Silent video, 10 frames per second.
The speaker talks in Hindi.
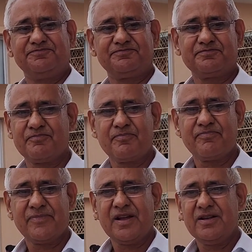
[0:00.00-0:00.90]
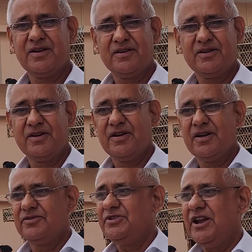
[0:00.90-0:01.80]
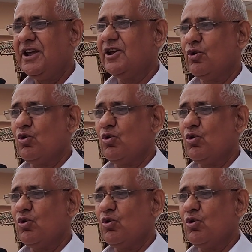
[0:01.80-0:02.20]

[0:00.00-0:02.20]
क्या है जहाँ पर नाला है जहाँ पर मेल दिया